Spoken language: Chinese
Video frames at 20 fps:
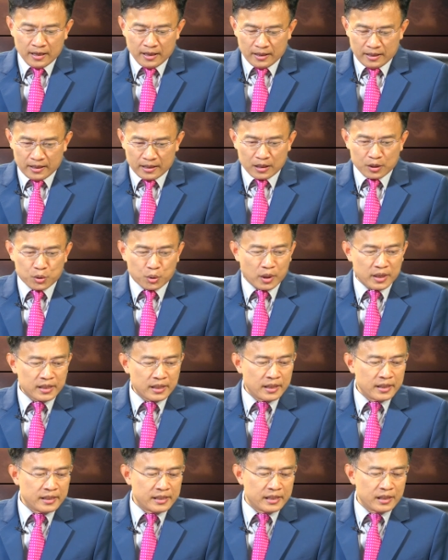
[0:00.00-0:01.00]
你的学
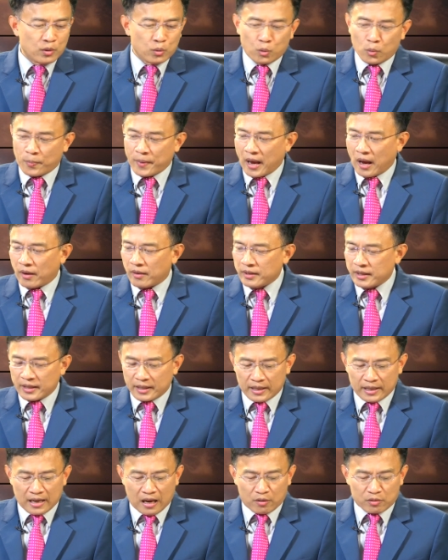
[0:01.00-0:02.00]
生记录表，你
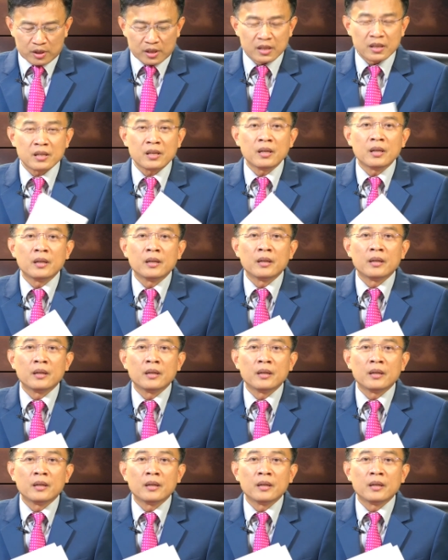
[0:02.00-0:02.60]
的老师